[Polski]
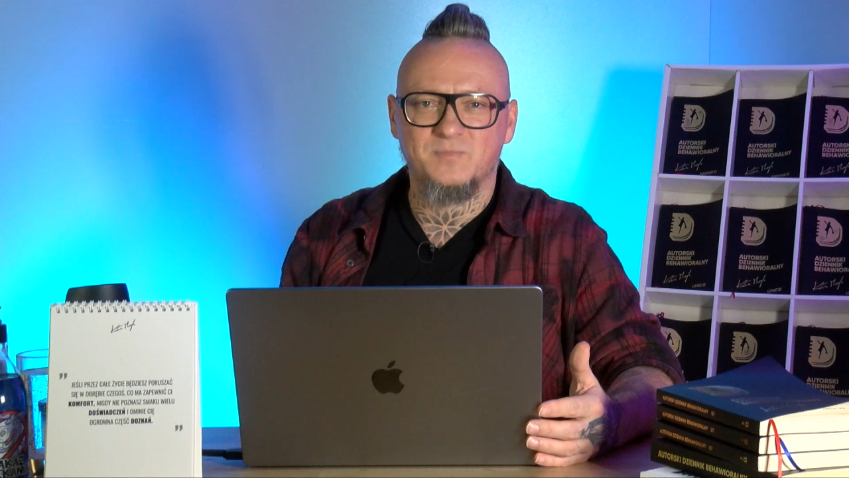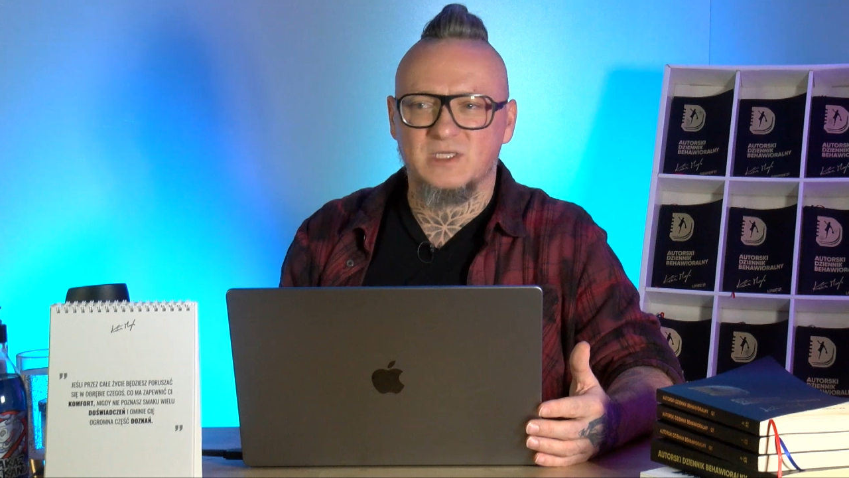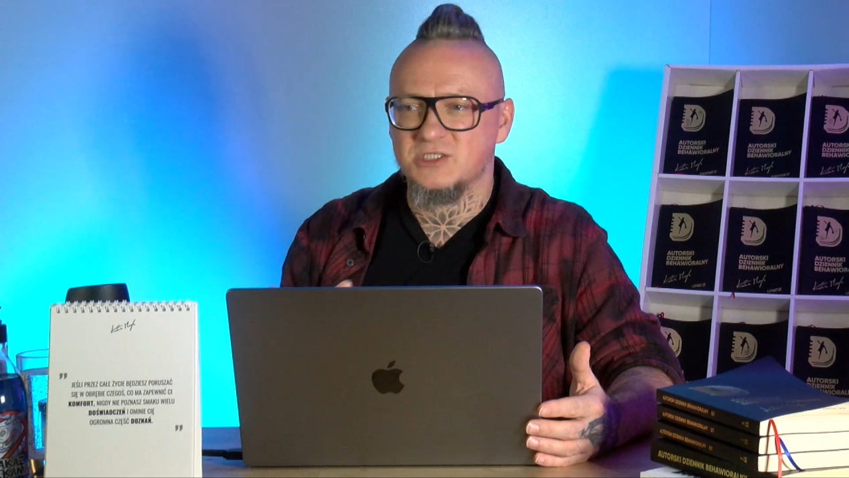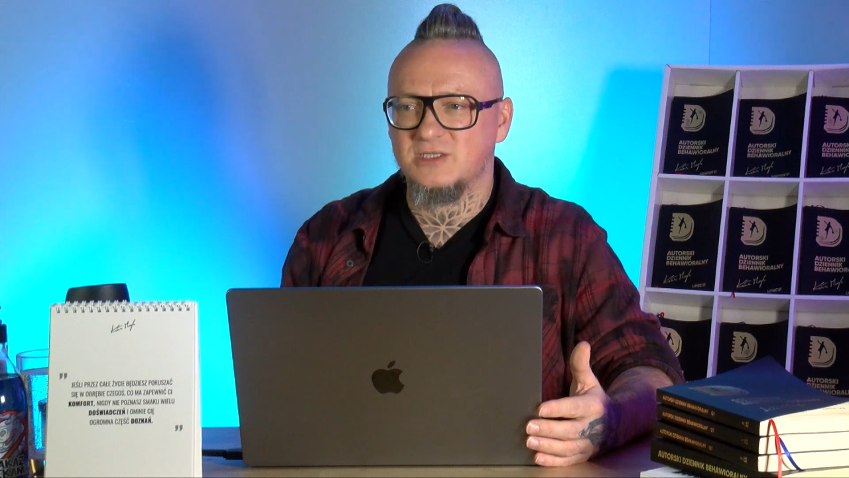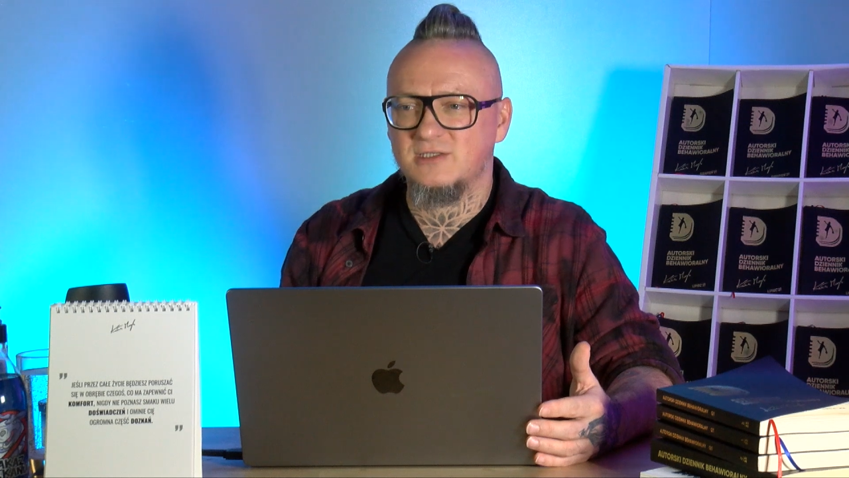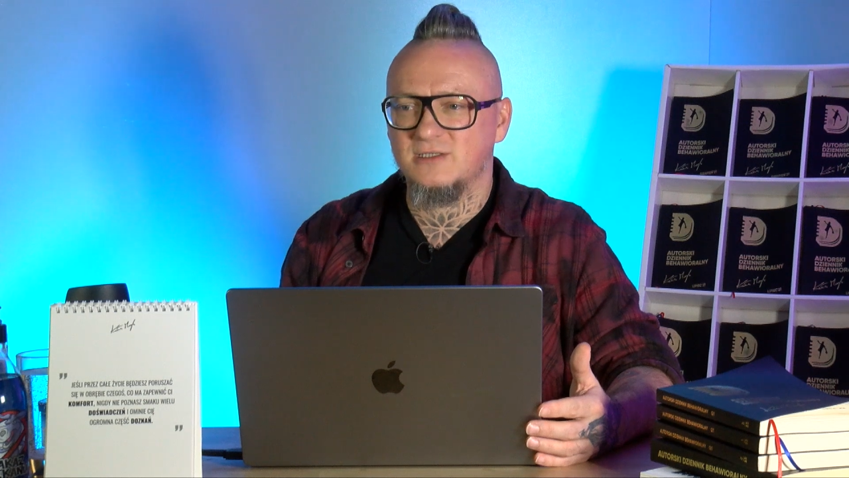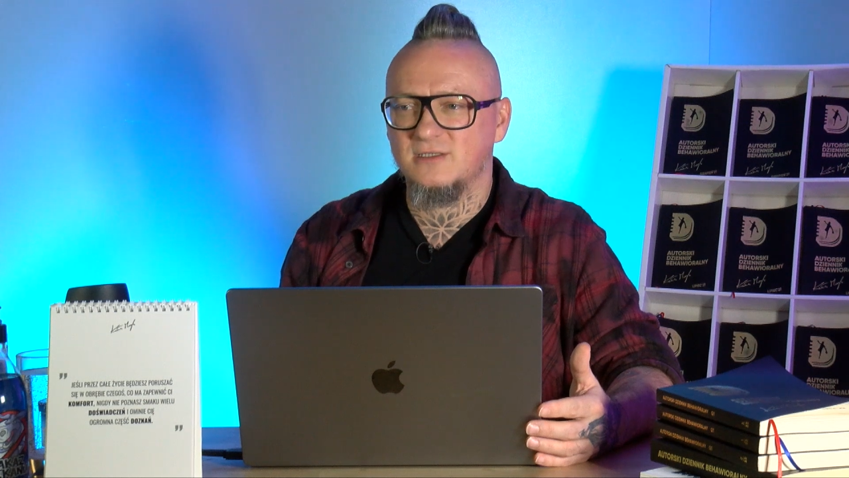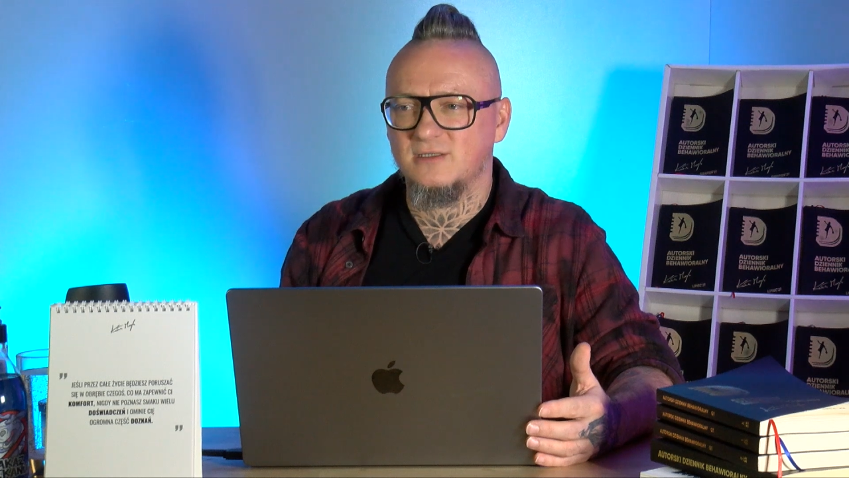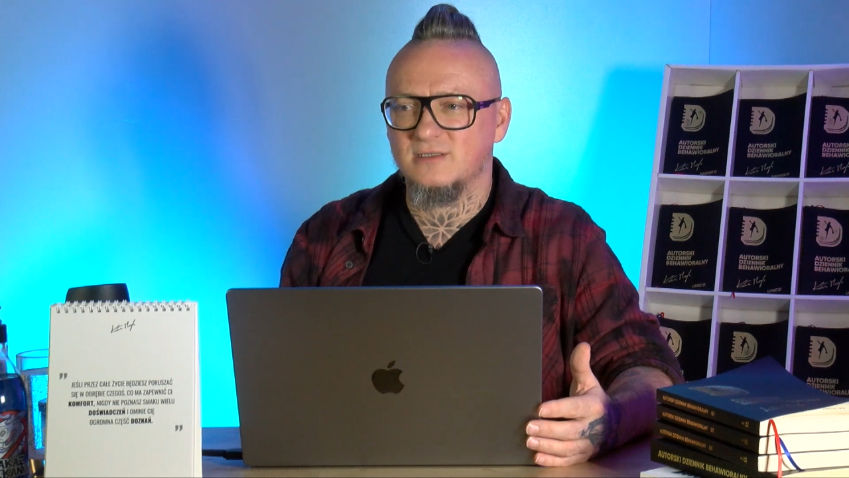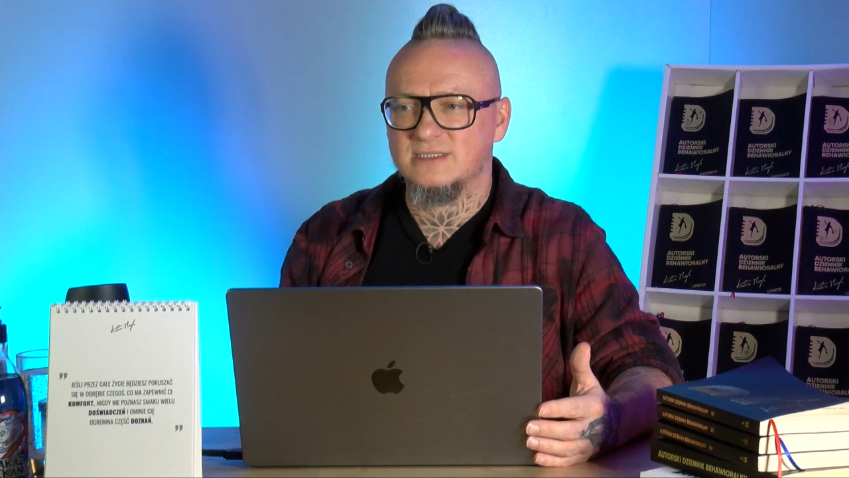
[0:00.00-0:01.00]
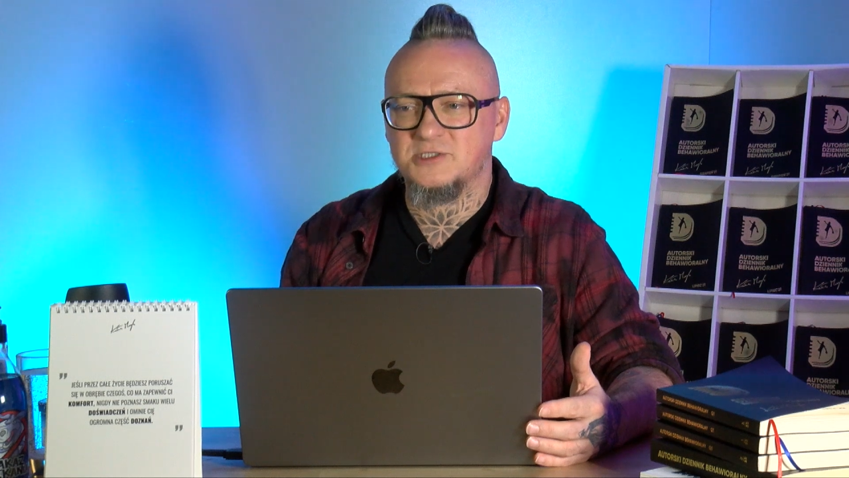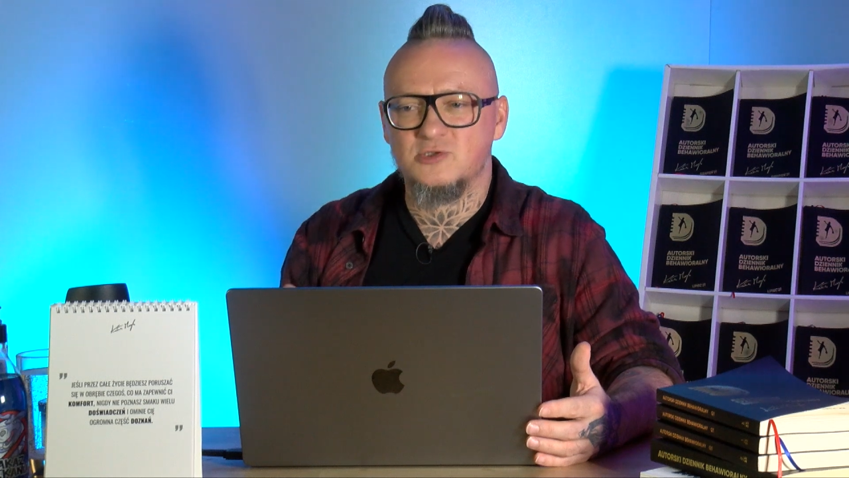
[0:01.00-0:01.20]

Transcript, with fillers: że Ty zaczniesz